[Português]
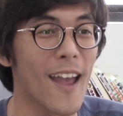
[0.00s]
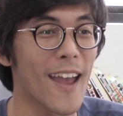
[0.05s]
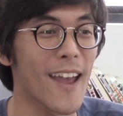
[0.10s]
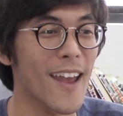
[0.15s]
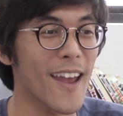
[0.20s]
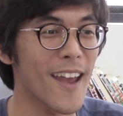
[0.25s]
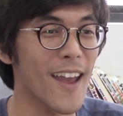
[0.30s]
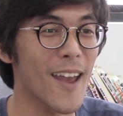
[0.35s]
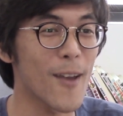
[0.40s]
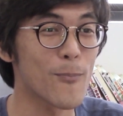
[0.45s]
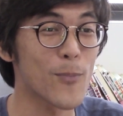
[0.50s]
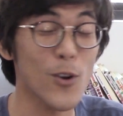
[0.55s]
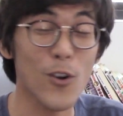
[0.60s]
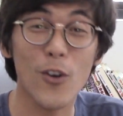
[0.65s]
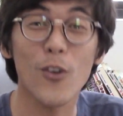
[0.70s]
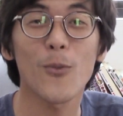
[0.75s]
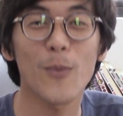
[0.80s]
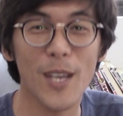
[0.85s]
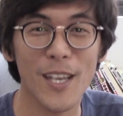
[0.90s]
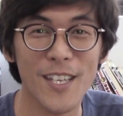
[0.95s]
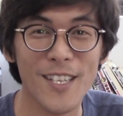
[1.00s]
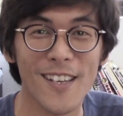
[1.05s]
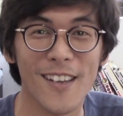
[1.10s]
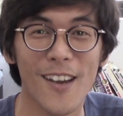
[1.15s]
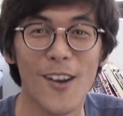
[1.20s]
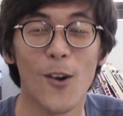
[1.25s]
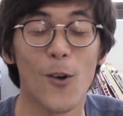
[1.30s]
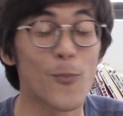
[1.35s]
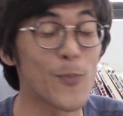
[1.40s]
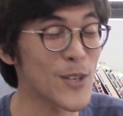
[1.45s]
É, provavelmente
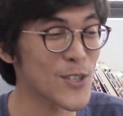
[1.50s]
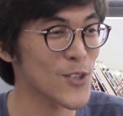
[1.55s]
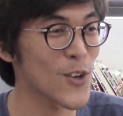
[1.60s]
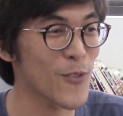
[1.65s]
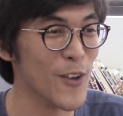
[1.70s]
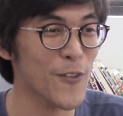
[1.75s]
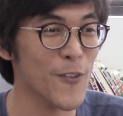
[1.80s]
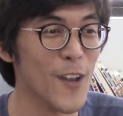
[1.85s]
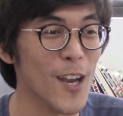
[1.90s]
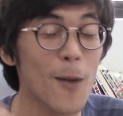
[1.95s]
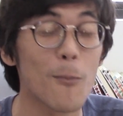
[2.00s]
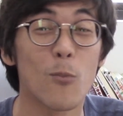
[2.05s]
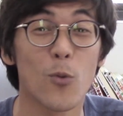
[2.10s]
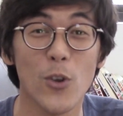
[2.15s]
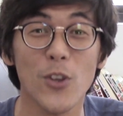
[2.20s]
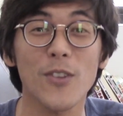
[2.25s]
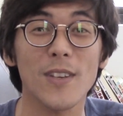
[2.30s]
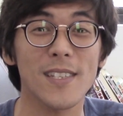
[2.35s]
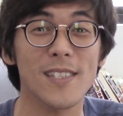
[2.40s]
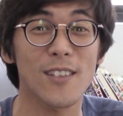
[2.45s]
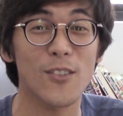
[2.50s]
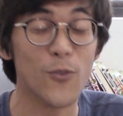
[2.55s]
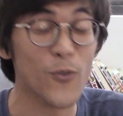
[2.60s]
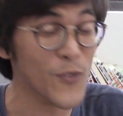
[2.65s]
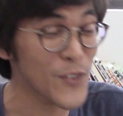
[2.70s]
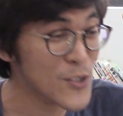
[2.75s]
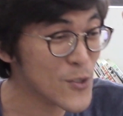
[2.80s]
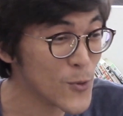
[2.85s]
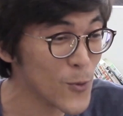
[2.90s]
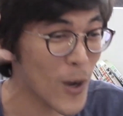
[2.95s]
o pessoal vai falar muito assim do
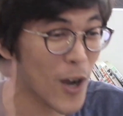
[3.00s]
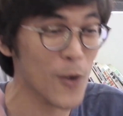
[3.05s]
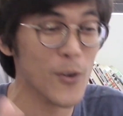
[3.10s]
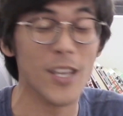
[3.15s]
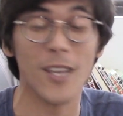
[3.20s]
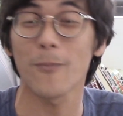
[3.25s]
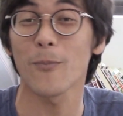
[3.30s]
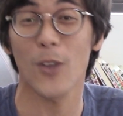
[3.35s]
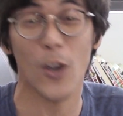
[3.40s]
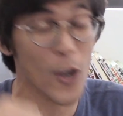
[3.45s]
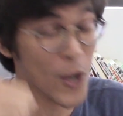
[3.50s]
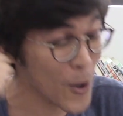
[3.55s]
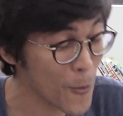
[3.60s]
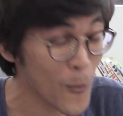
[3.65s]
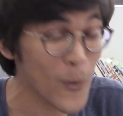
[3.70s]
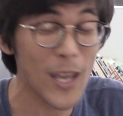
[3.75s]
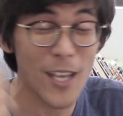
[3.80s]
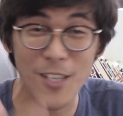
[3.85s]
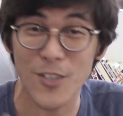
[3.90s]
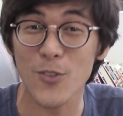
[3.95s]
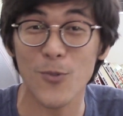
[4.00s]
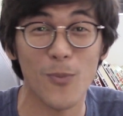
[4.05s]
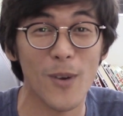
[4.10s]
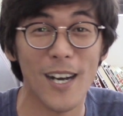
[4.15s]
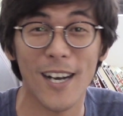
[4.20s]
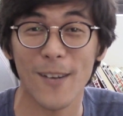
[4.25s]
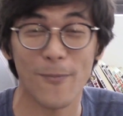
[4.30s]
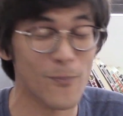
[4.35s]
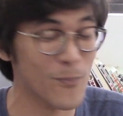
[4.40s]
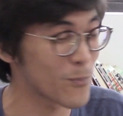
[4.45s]
visual que meu é realmente
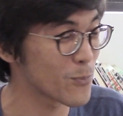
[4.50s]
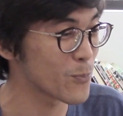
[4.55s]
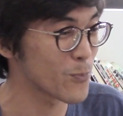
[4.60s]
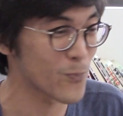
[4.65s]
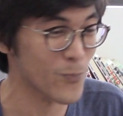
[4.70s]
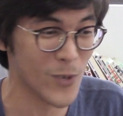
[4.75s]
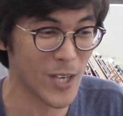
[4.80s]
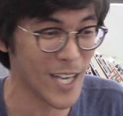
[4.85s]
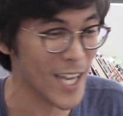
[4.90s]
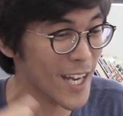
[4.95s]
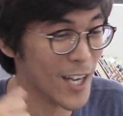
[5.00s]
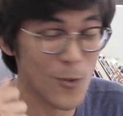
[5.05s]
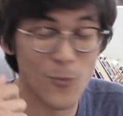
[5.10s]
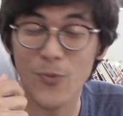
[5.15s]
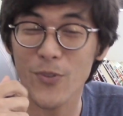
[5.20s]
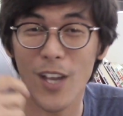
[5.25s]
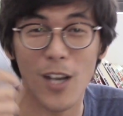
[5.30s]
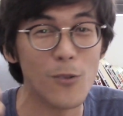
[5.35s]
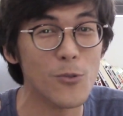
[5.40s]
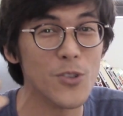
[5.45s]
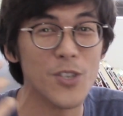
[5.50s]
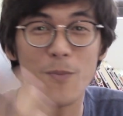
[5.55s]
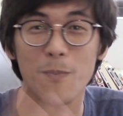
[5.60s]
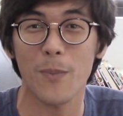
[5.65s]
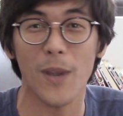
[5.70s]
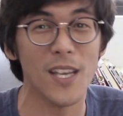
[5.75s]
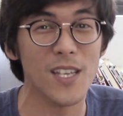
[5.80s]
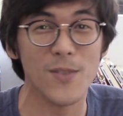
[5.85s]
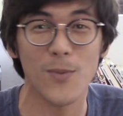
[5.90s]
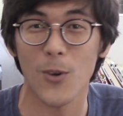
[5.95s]
uma cara, é um taco de
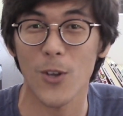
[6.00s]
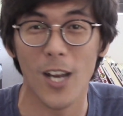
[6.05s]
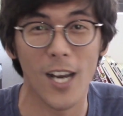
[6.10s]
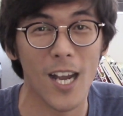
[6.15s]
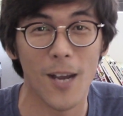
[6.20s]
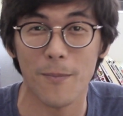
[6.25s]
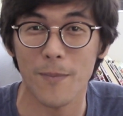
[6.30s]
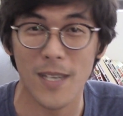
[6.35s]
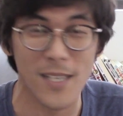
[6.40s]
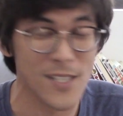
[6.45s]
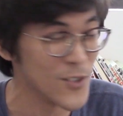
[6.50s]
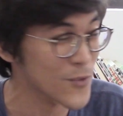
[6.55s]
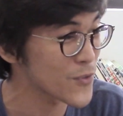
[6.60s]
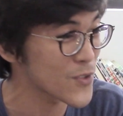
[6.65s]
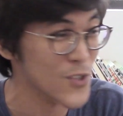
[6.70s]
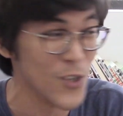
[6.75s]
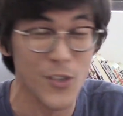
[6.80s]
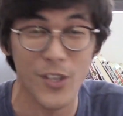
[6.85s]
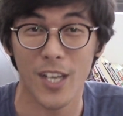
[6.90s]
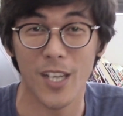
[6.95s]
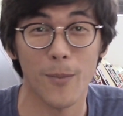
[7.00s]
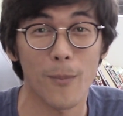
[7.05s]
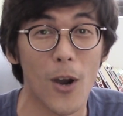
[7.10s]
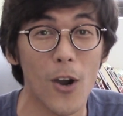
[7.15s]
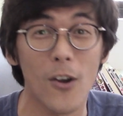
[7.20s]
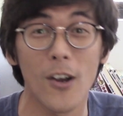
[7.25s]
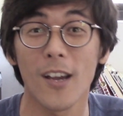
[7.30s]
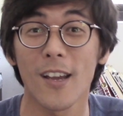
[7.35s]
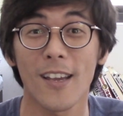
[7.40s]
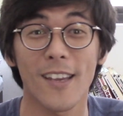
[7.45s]
beisebol na cabeça, o visual tá
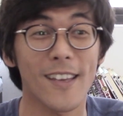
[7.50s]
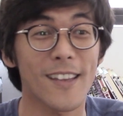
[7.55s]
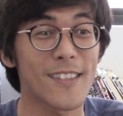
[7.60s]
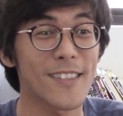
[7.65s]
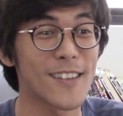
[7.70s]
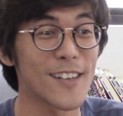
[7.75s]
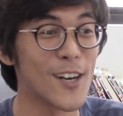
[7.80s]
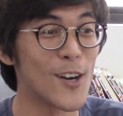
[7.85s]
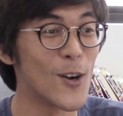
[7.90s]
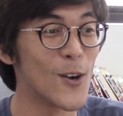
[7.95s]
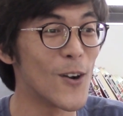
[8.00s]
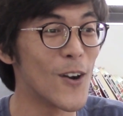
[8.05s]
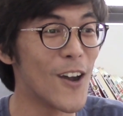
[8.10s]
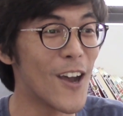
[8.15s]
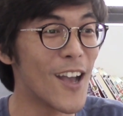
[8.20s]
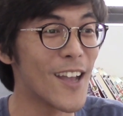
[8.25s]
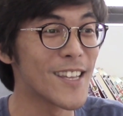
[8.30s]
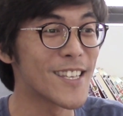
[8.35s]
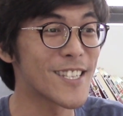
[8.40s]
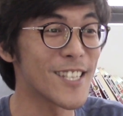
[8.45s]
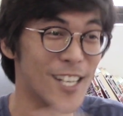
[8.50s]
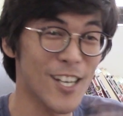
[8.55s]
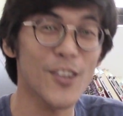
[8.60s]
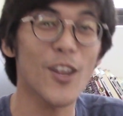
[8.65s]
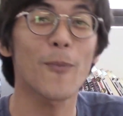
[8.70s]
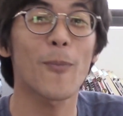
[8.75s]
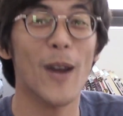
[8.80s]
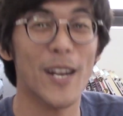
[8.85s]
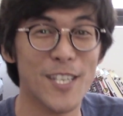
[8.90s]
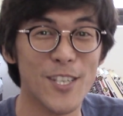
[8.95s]
animal. Então, tirando
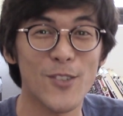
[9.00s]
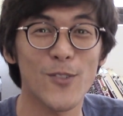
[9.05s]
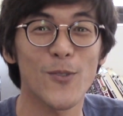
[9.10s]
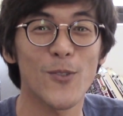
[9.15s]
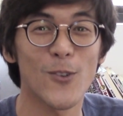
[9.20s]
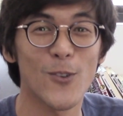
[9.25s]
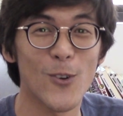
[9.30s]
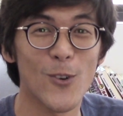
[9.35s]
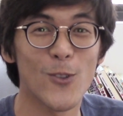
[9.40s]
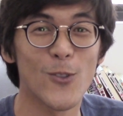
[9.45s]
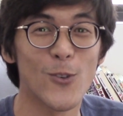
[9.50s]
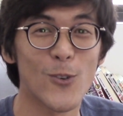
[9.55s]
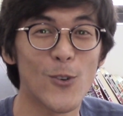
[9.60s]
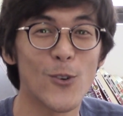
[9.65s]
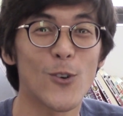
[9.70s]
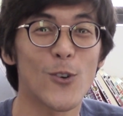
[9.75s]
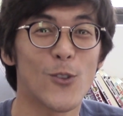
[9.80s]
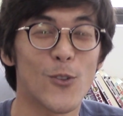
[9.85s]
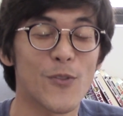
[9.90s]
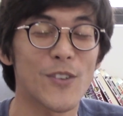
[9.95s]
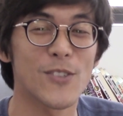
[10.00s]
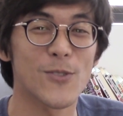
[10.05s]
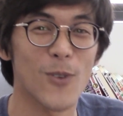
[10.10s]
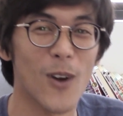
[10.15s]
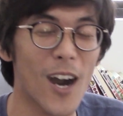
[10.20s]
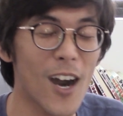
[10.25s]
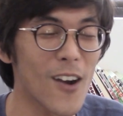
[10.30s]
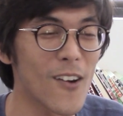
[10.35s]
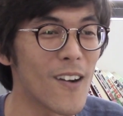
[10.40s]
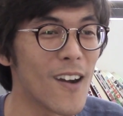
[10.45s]
a parte do, do, do
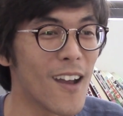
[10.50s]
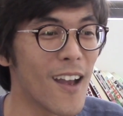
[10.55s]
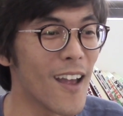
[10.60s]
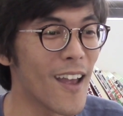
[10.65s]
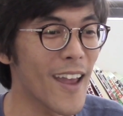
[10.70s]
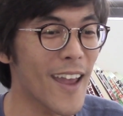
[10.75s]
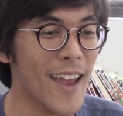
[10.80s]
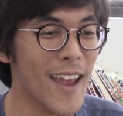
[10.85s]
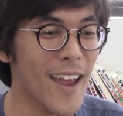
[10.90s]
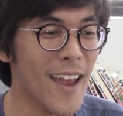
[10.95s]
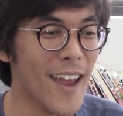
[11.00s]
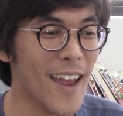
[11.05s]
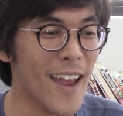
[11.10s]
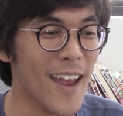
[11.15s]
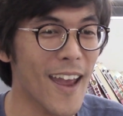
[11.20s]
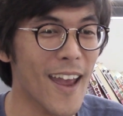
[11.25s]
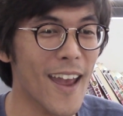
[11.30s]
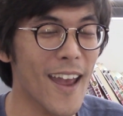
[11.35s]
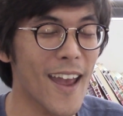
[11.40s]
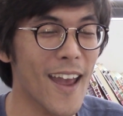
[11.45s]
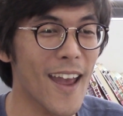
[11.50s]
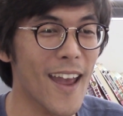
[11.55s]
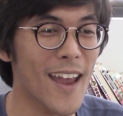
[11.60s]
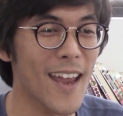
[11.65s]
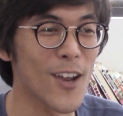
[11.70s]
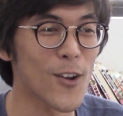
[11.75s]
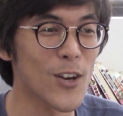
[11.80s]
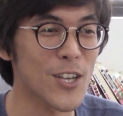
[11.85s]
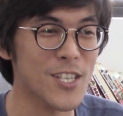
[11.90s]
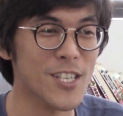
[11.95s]
visual, é,
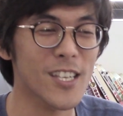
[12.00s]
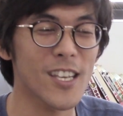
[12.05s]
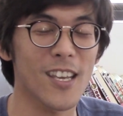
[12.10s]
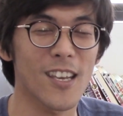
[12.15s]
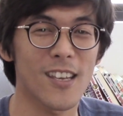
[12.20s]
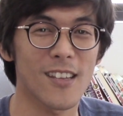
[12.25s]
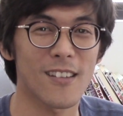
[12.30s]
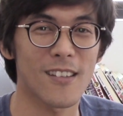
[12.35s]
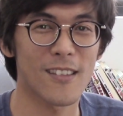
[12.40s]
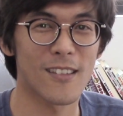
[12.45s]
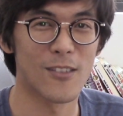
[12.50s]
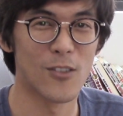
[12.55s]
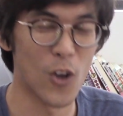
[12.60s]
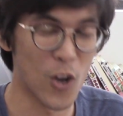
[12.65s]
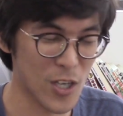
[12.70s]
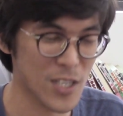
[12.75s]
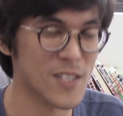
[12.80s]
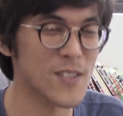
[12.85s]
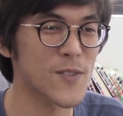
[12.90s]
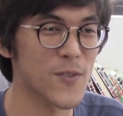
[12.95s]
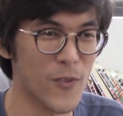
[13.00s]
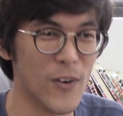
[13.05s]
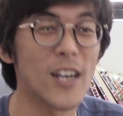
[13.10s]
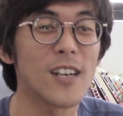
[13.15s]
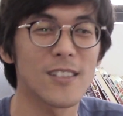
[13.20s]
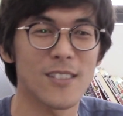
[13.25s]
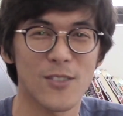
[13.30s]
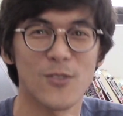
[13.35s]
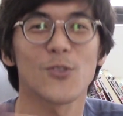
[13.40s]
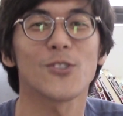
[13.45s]
eu acho que nós
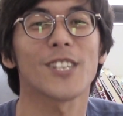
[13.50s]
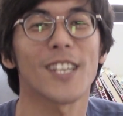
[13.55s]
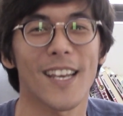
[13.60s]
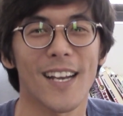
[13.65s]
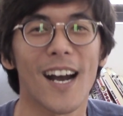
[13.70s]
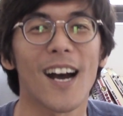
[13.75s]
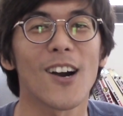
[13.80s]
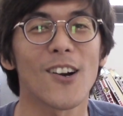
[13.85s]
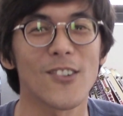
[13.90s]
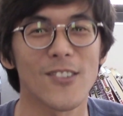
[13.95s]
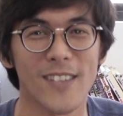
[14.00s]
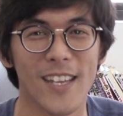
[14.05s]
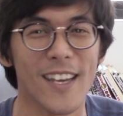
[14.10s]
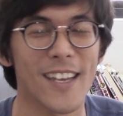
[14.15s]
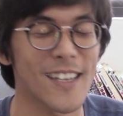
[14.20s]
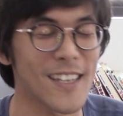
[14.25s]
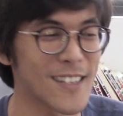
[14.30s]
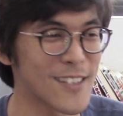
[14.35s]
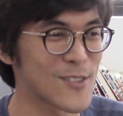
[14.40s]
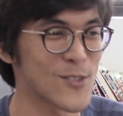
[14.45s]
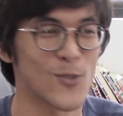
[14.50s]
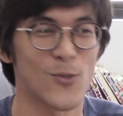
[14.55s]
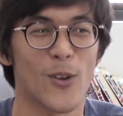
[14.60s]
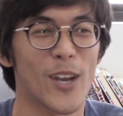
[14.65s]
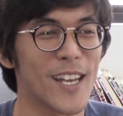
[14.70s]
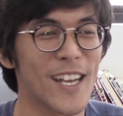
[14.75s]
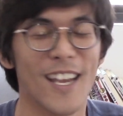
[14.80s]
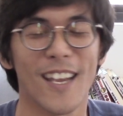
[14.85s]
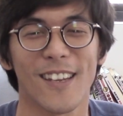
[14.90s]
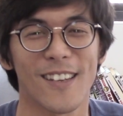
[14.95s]
fãs no geral, né, isso não
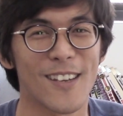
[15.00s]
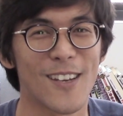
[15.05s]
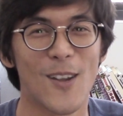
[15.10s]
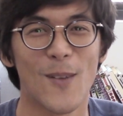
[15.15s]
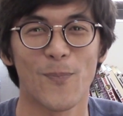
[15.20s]
é nem